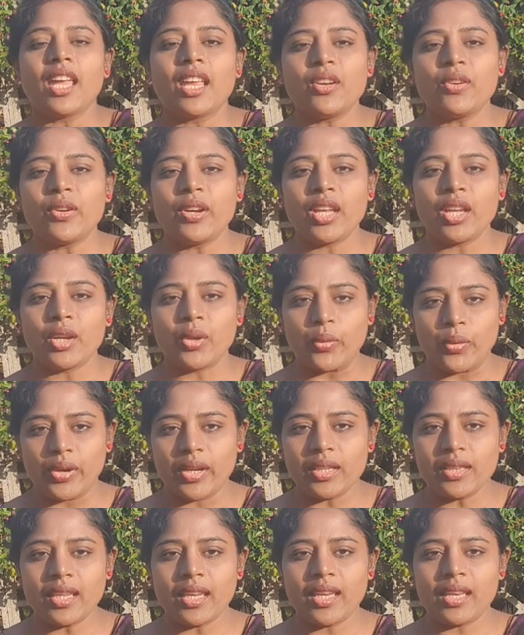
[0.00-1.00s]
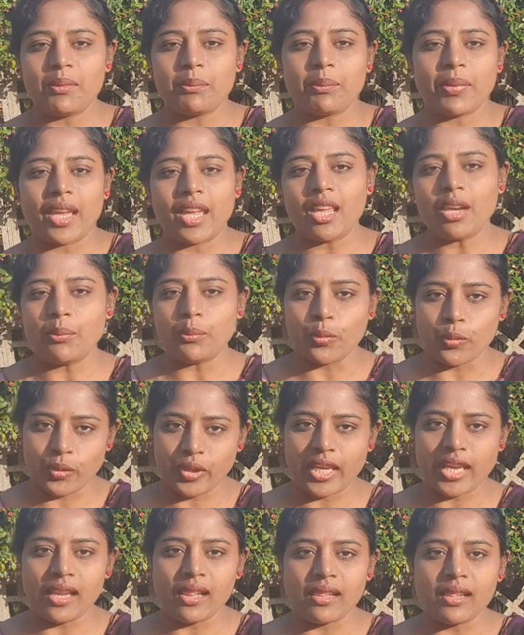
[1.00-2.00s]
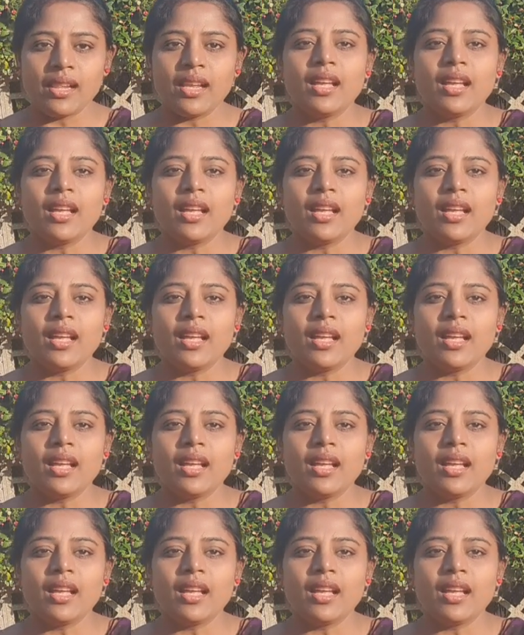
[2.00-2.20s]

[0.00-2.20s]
என்னுடைய குழந்தையின் பெயர் முகில்